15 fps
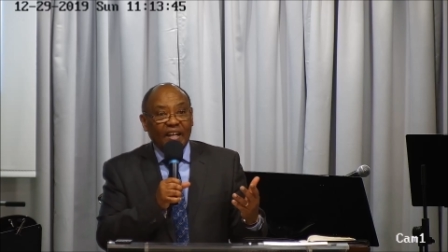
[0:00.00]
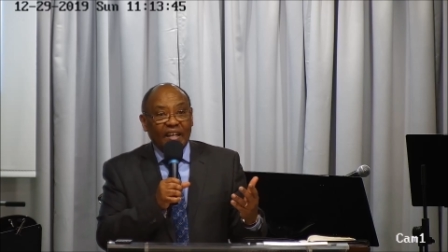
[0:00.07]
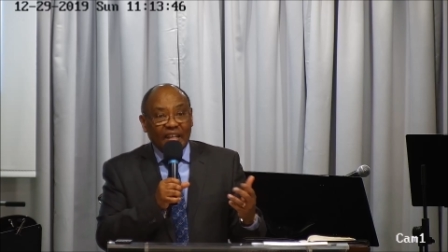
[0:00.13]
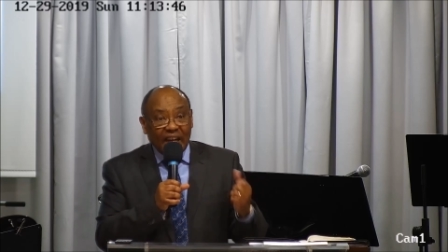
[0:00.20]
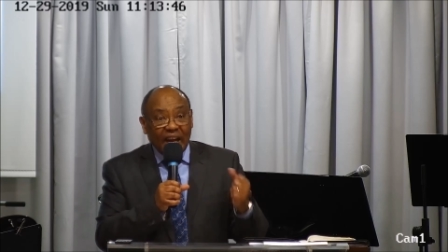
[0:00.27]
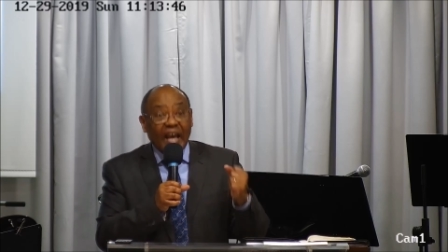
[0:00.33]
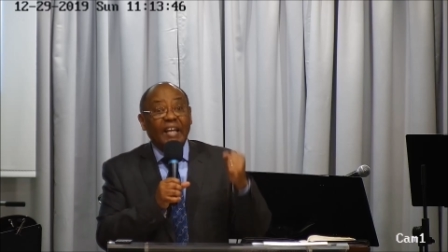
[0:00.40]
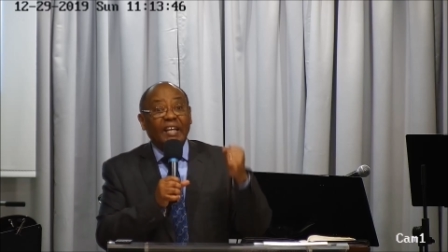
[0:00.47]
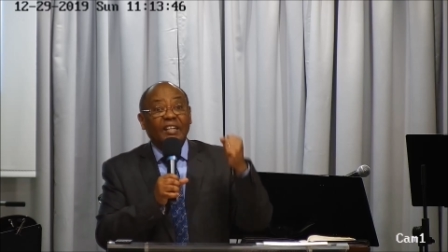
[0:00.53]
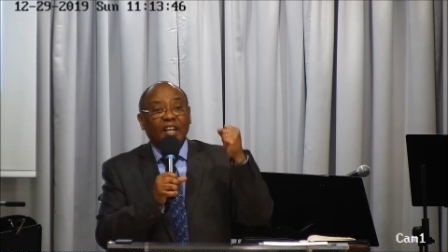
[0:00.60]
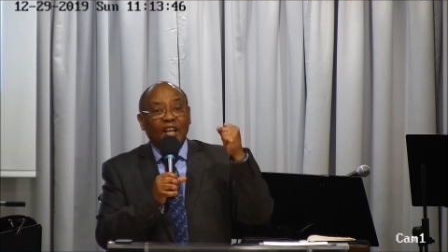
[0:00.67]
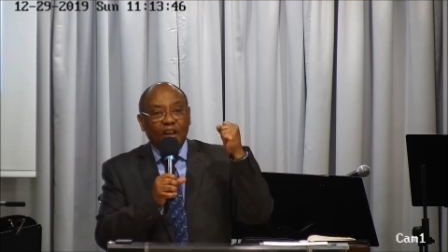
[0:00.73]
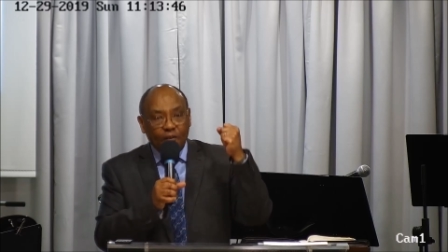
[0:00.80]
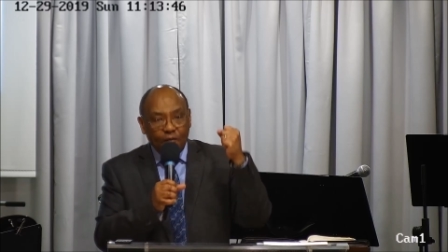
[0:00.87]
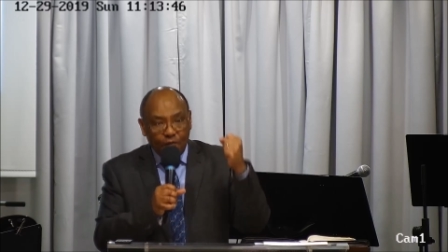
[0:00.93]
Il a
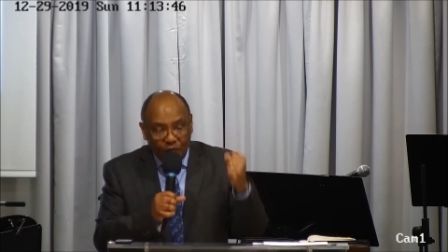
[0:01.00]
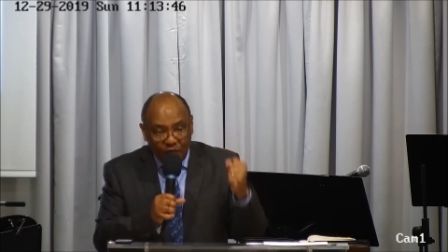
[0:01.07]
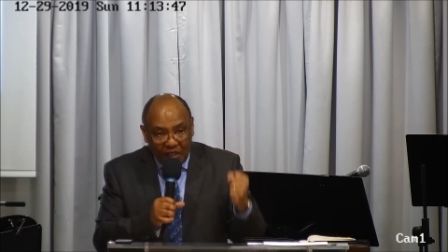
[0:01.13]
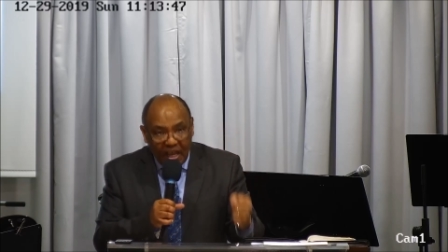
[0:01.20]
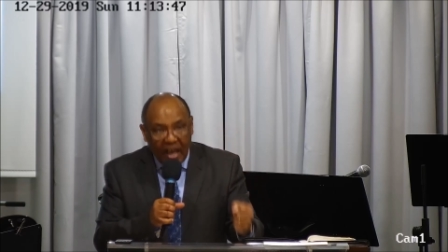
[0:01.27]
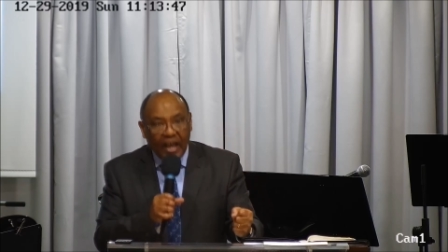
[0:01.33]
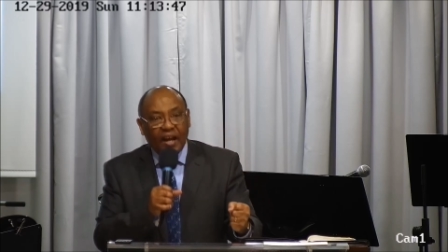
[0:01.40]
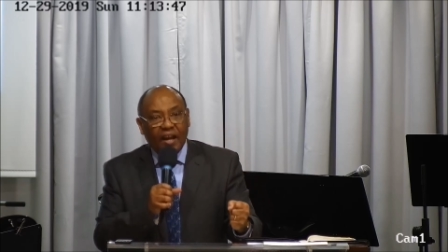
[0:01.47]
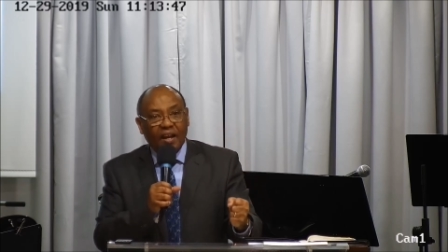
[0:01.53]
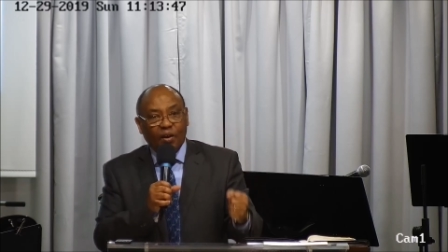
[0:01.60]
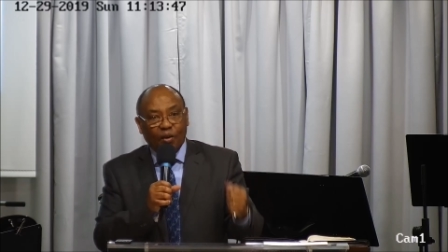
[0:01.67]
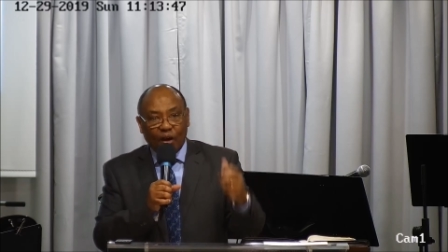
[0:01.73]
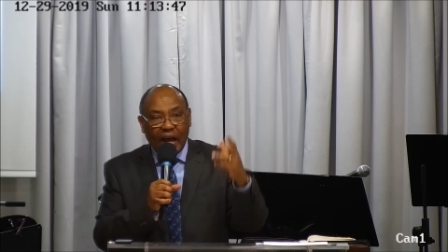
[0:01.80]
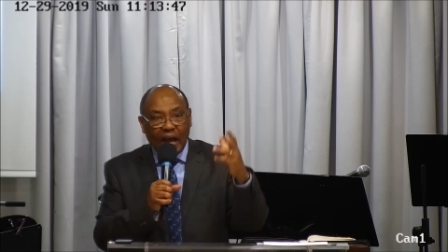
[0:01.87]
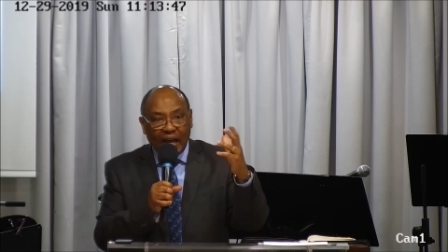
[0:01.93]
été fidèle.
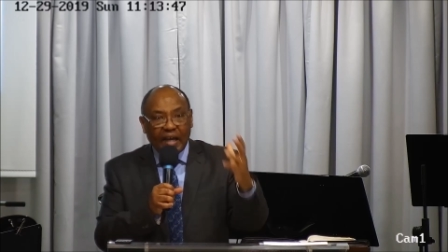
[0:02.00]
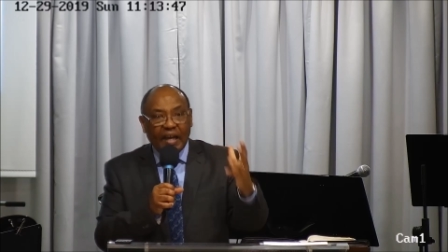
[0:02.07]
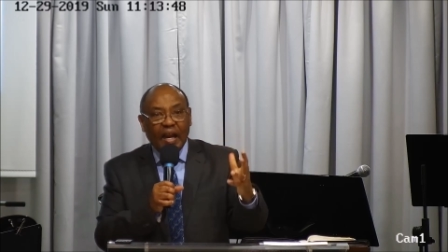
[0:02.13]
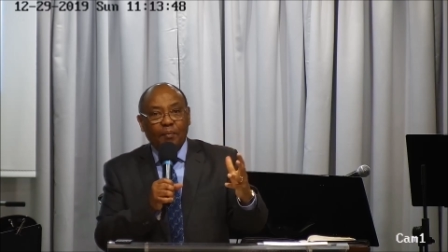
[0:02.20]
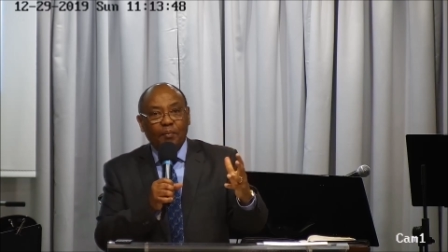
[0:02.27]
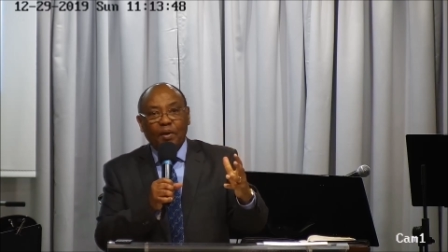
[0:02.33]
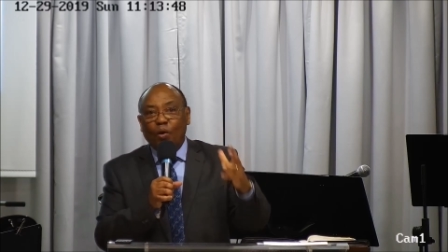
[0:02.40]
On l'a acclamé,